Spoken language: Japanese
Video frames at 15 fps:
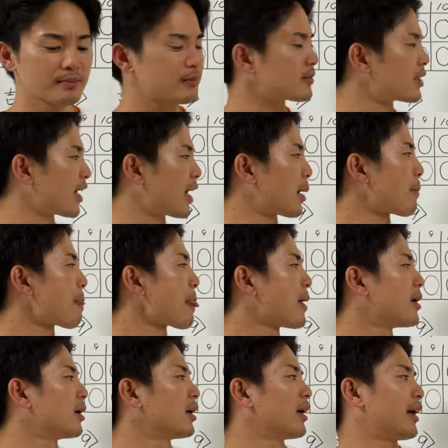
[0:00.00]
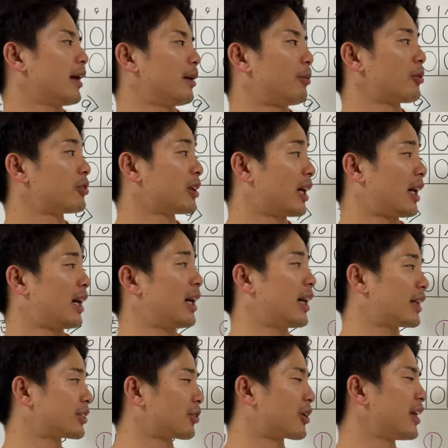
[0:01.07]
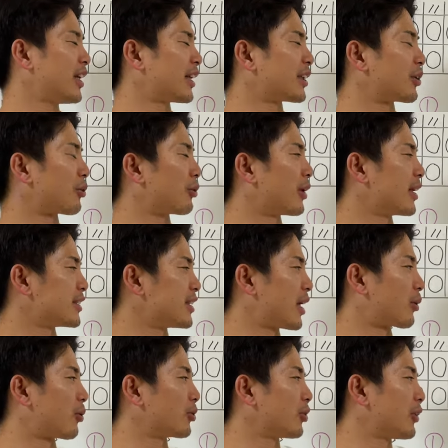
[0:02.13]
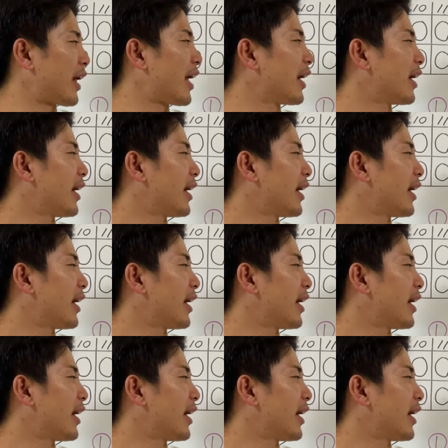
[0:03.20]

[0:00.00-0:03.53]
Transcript: で、えー、僕が、あ、気にやったところはですね、このね、